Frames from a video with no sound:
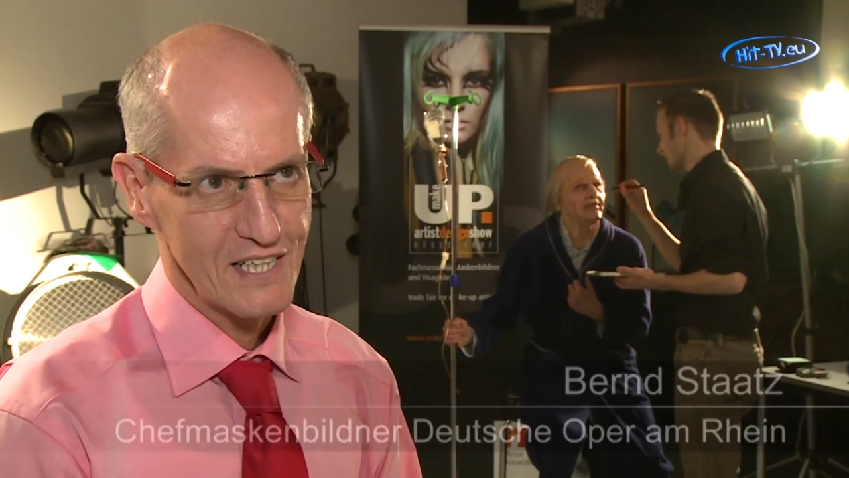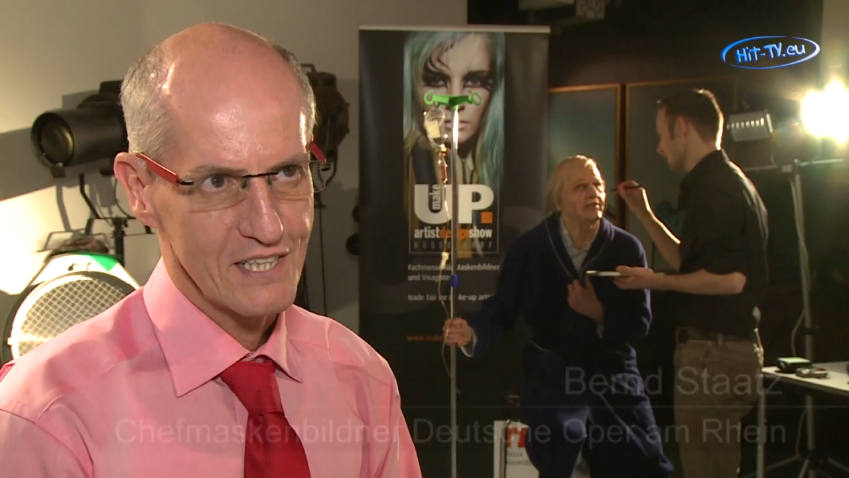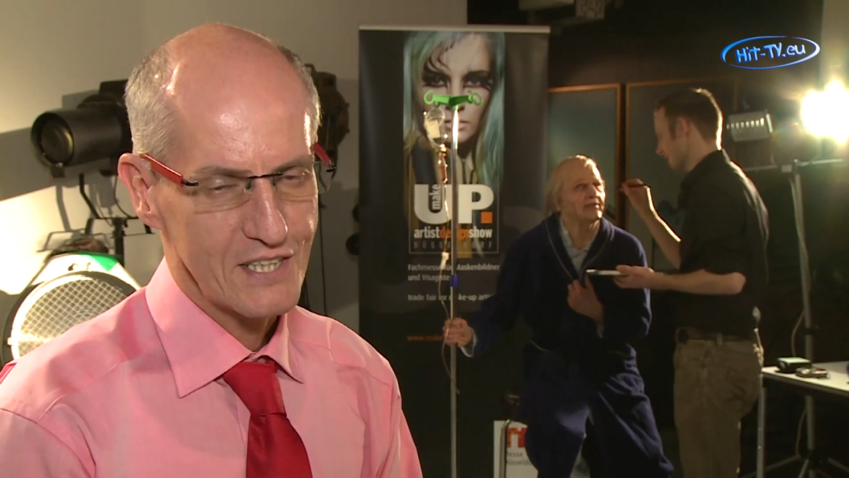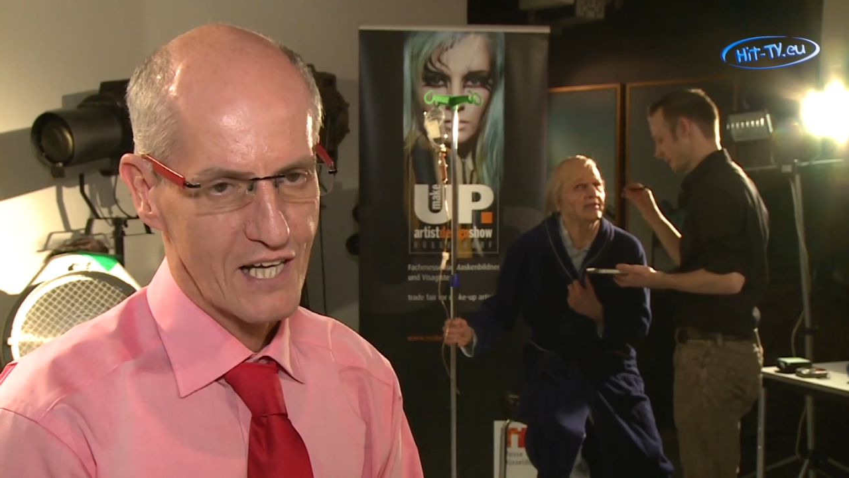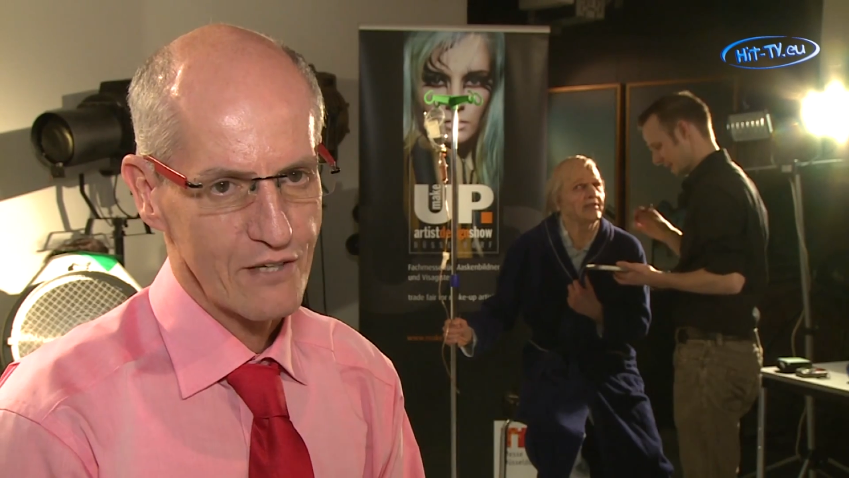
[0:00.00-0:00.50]

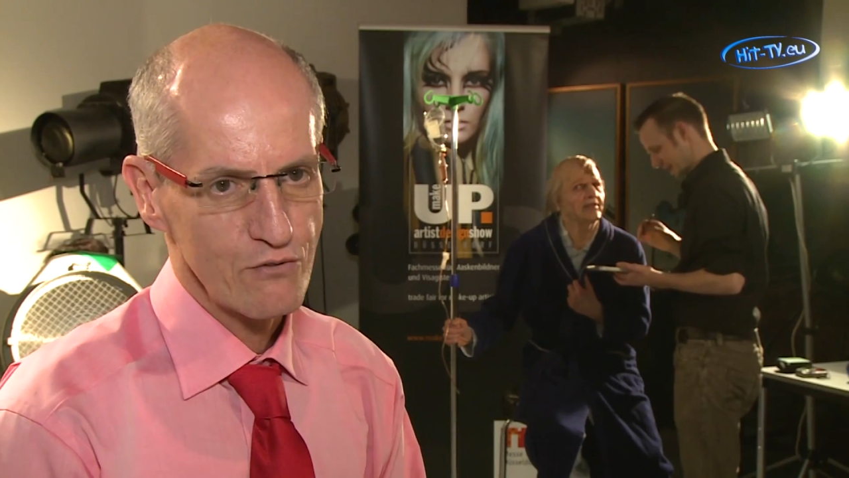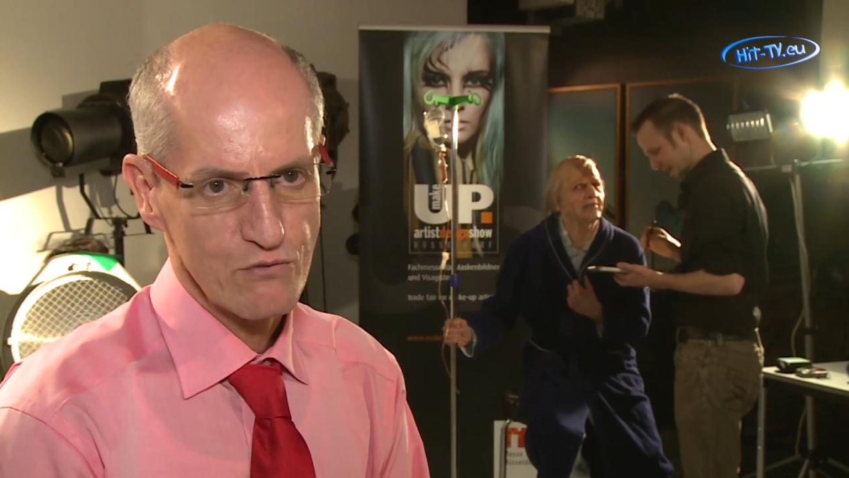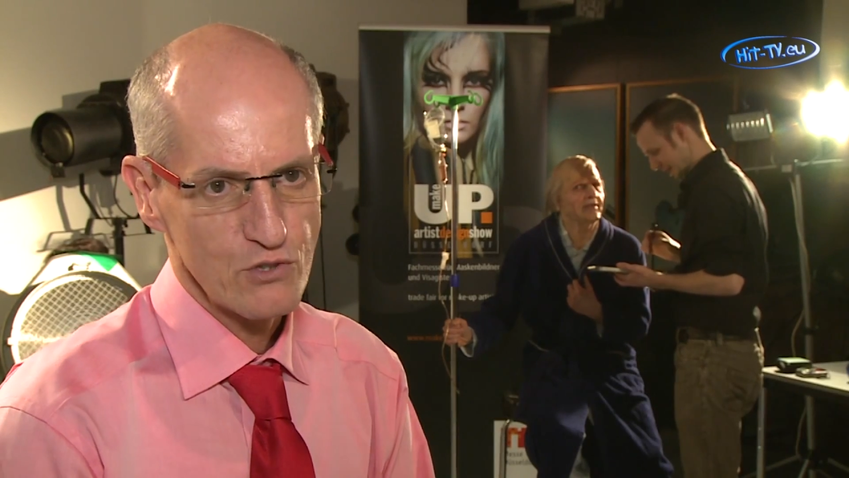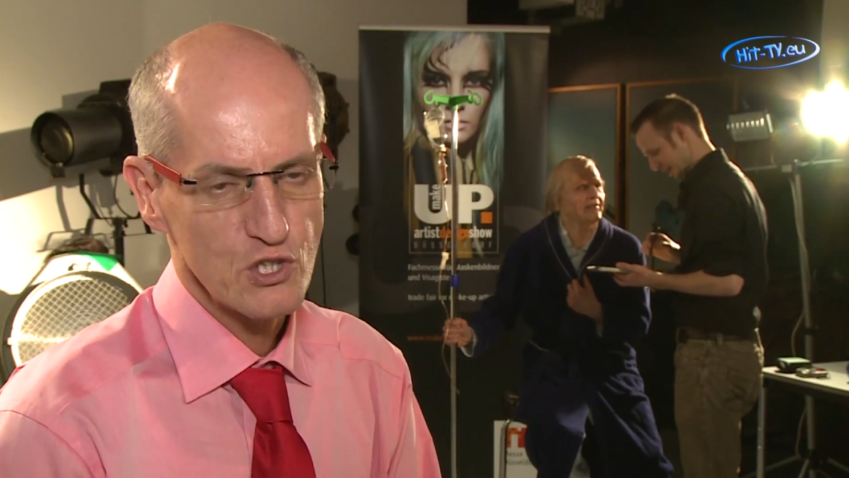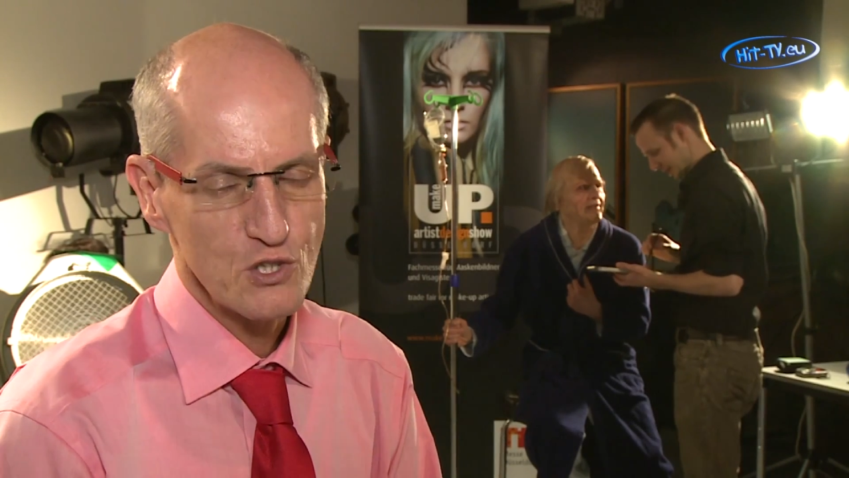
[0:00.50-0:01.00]
Ich kann
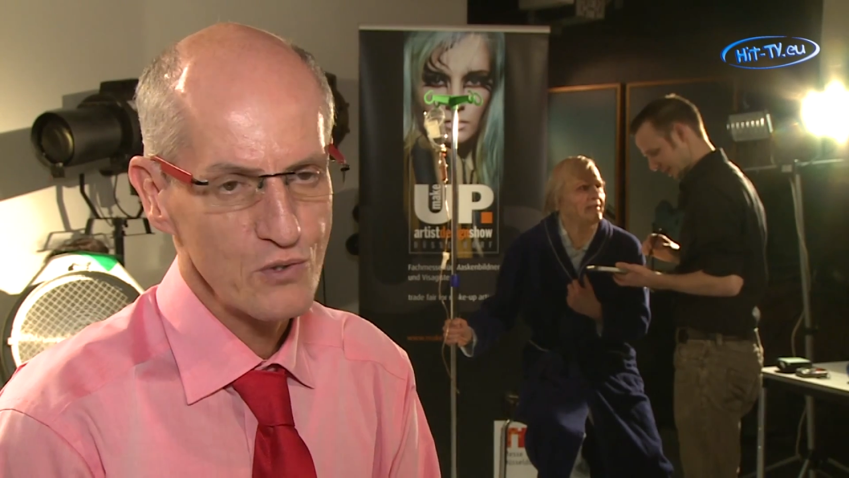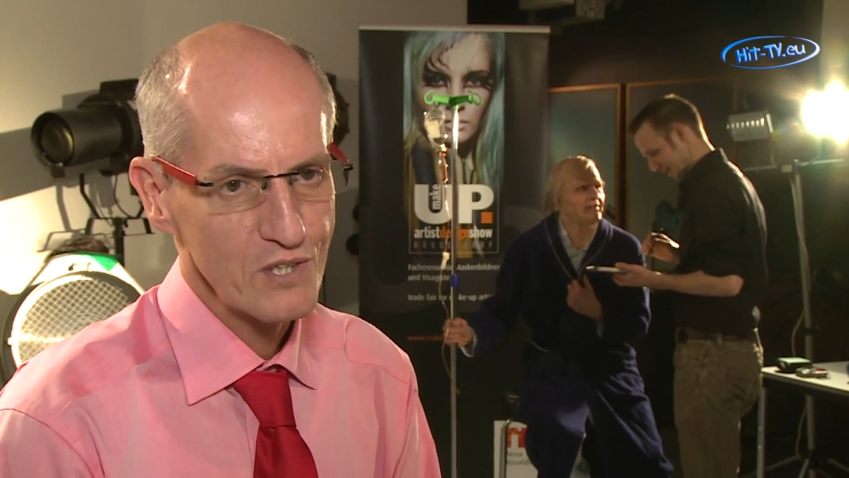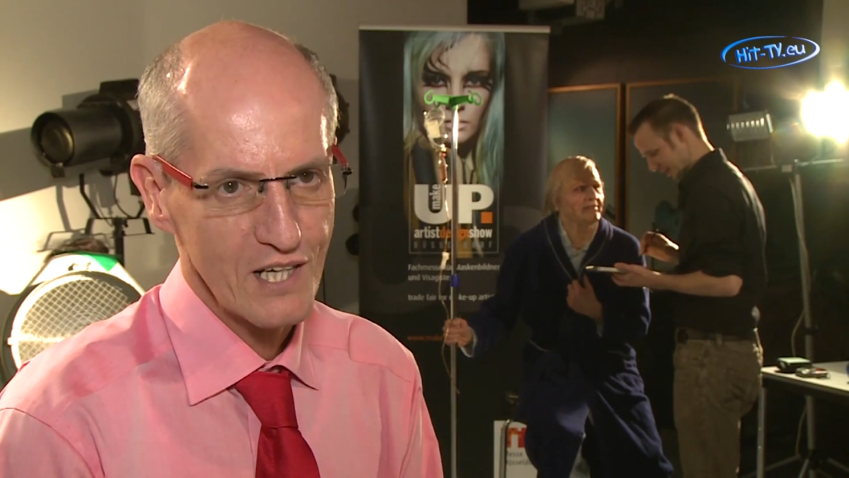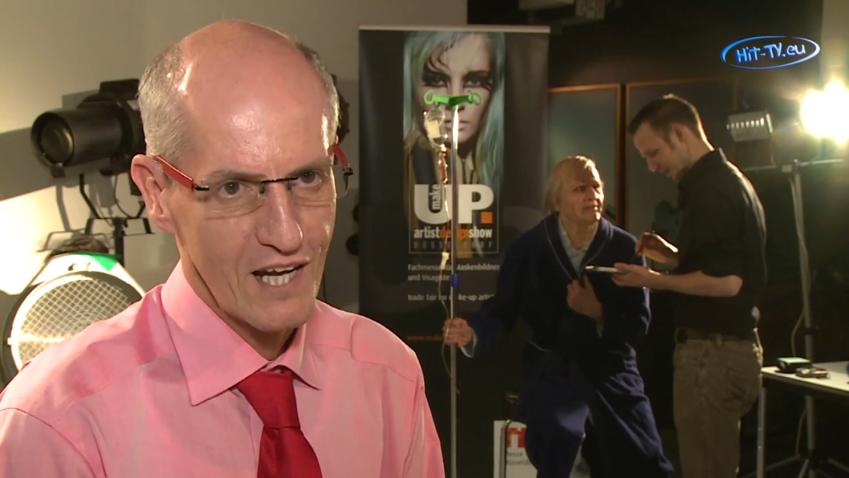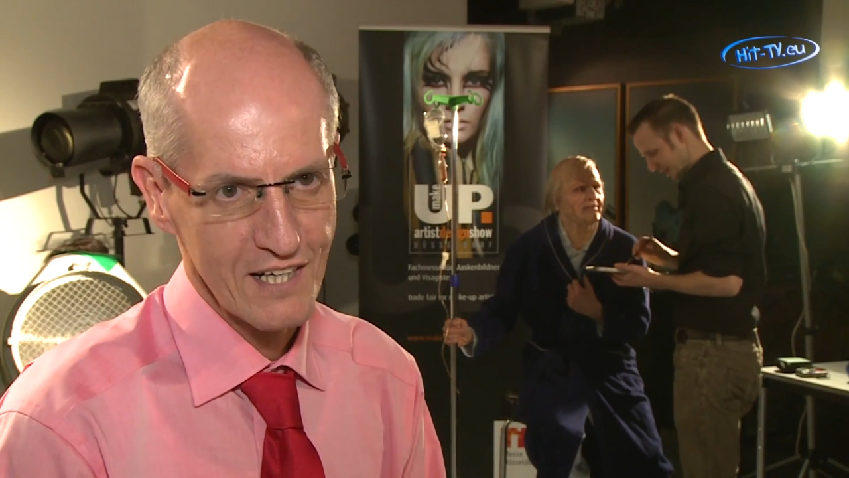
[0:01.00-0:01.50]

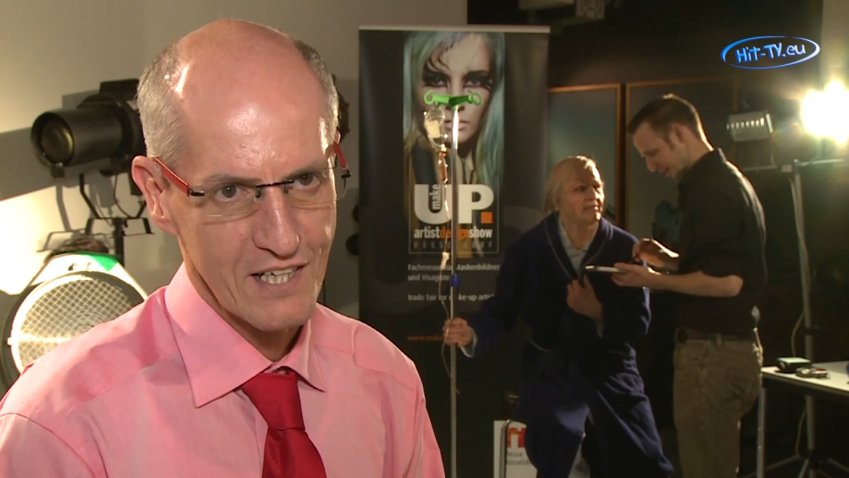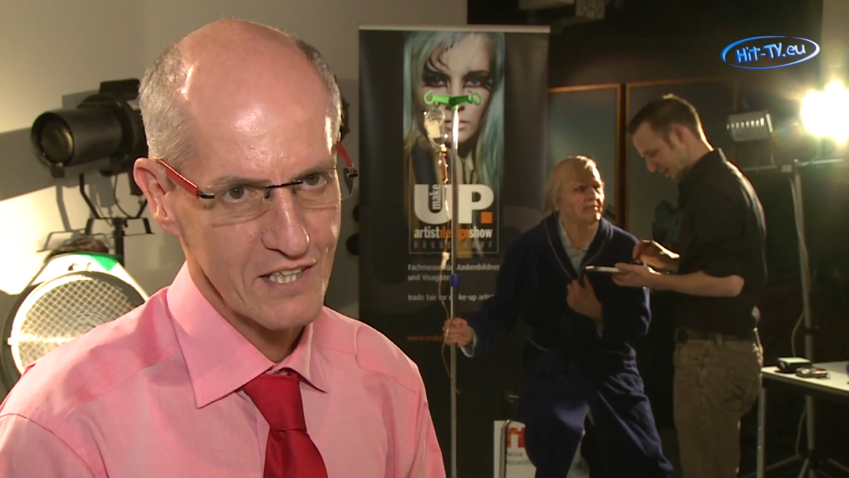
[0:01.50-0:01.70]
stundenlang